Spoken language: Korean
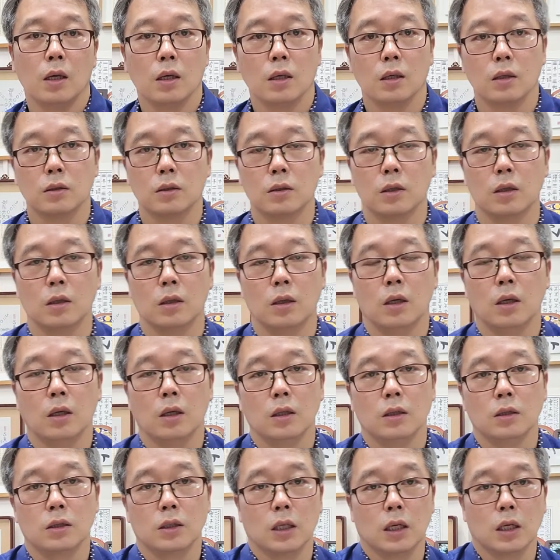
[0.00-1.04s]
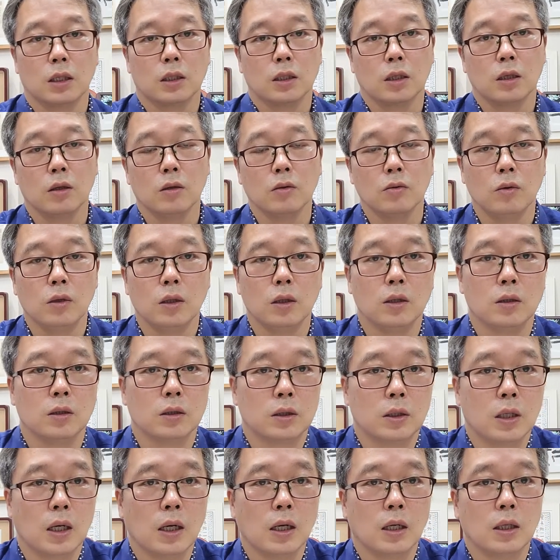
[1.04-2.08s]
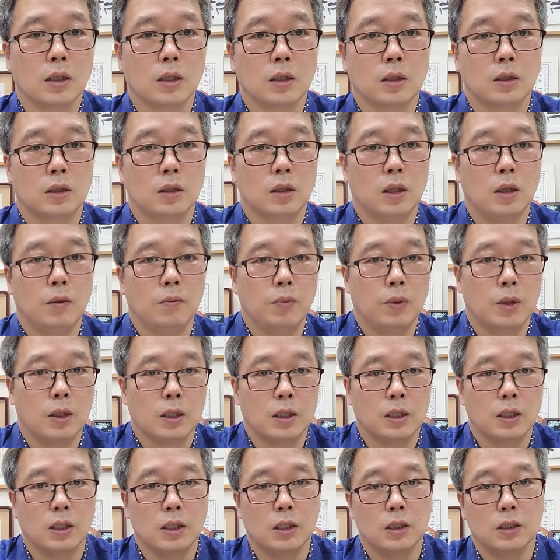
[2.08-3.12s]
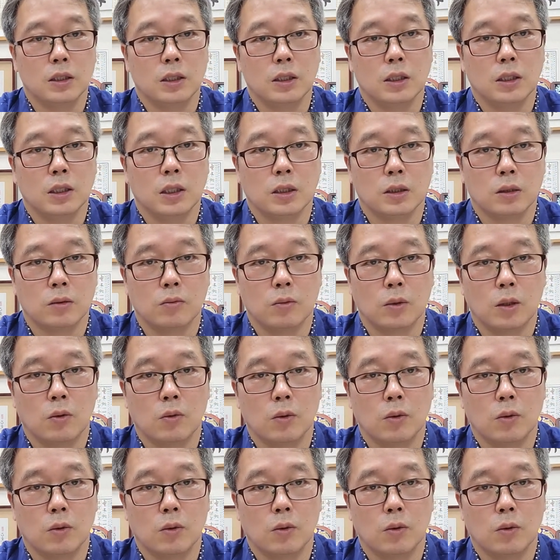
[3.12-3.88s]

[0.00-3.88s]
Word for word: 그래서 저 같은 경우에는 삼각근 TP를 거의 치지 않습니다.